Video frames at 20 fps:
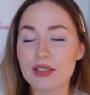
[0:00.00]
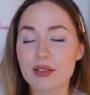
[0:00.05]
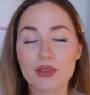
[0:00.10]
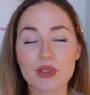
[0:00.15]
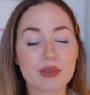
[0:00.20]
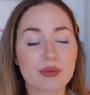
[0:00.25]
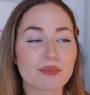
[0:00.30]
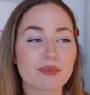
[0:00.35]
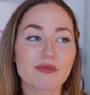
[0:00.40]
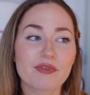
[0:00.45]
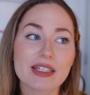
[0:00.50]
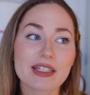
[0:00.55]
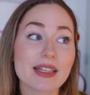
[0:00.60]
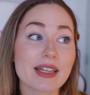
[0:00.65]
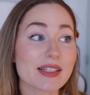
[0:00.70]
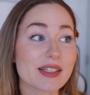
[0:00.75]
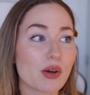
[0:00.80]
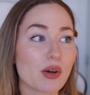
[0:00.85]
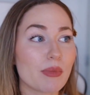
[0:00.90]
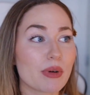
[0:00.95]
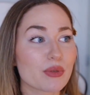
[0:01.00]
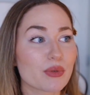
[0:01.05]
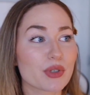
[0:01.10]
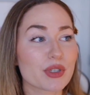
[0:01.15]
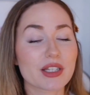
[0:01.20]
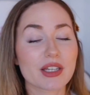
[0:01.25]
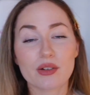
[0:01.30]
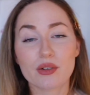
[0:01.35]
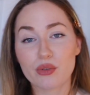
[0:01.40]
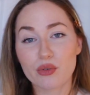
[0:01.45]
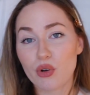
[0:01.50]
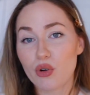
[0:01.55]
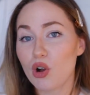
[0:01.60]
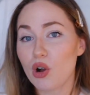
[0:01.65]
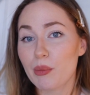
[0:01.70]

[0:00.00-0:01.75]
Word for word: Und ich werde da jetzt auch mal durchgehen und gucken,